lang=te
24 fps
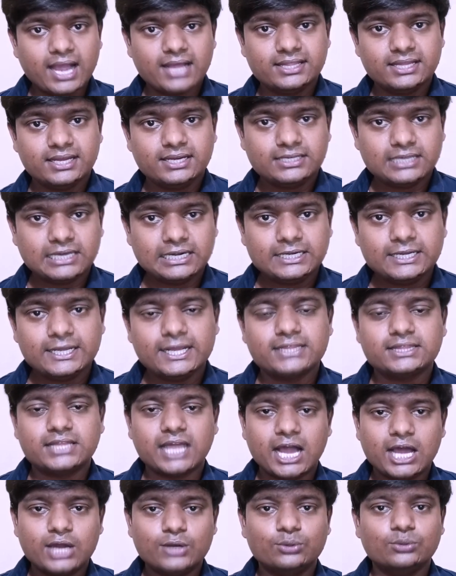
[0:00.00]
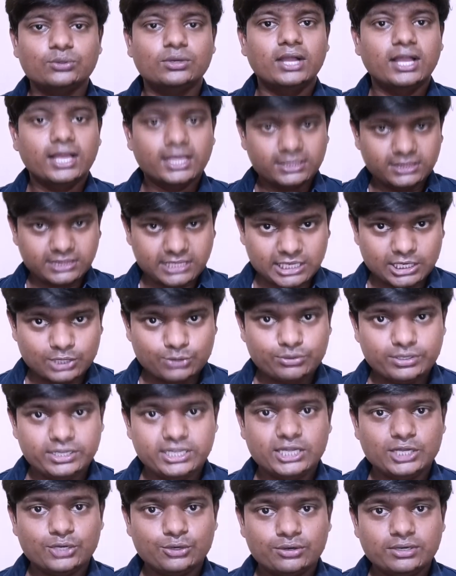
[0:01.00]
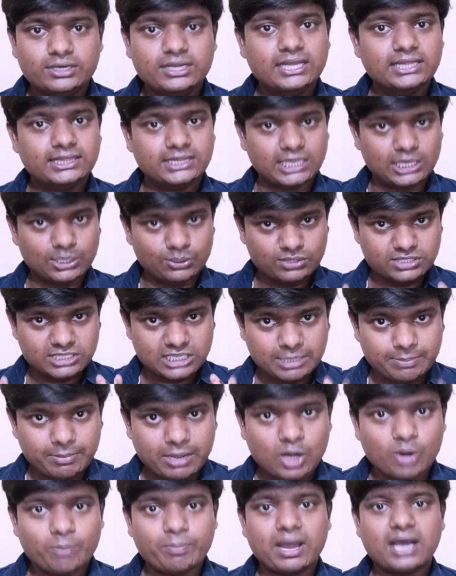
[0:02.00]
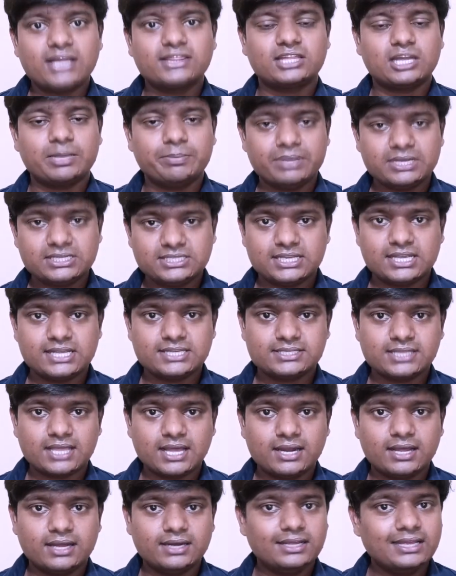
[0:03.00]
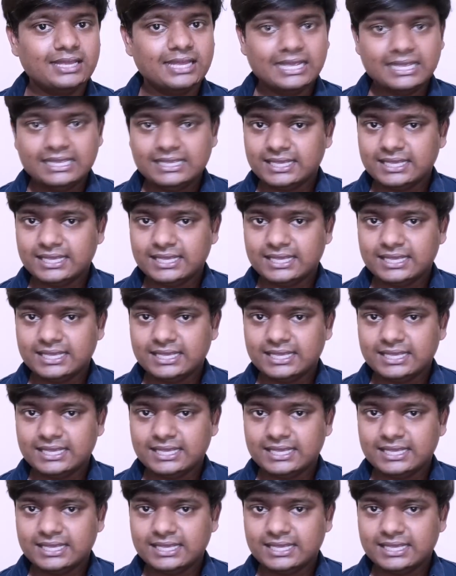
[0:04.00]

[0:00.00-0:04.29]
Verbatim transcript: అదేంటంటే తాను తెలుగు హీరోని తెలుగు సినిమాలు మాత్రమే చేస్తానని